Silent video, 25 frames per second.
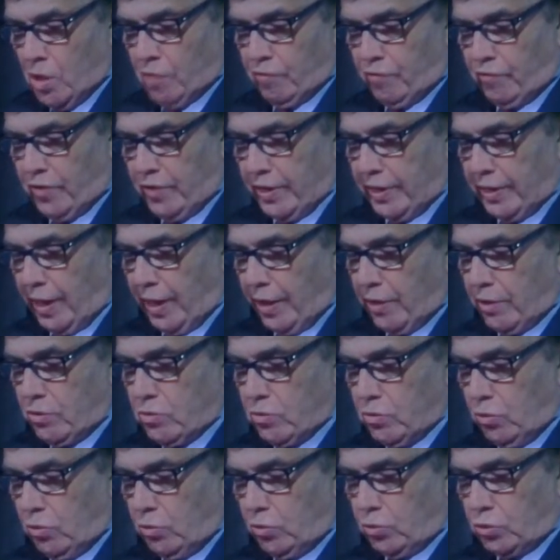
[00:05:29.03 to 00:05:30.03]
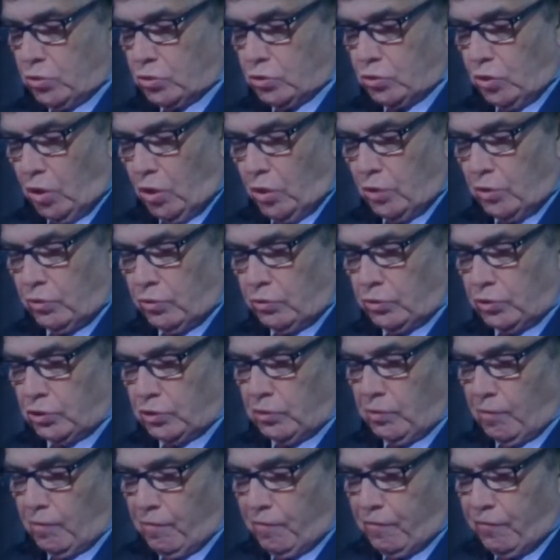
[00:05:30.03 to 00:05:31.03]
ficaram com os
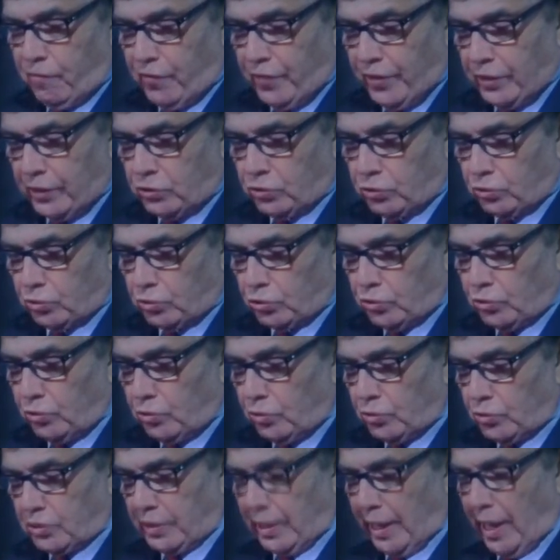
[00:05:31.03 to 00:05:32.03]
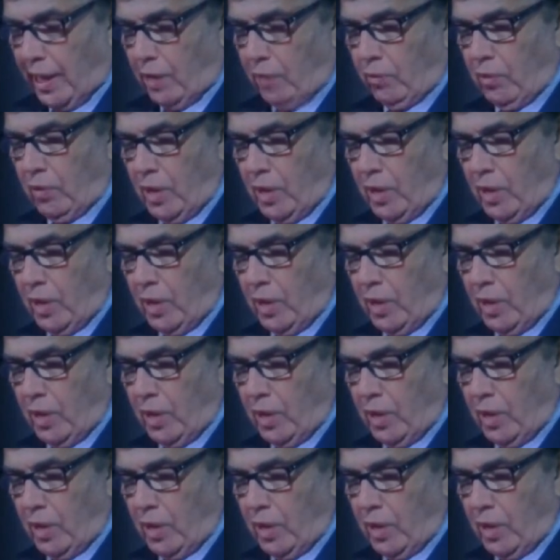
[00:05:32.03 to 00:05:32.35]
olhos fixos no céu,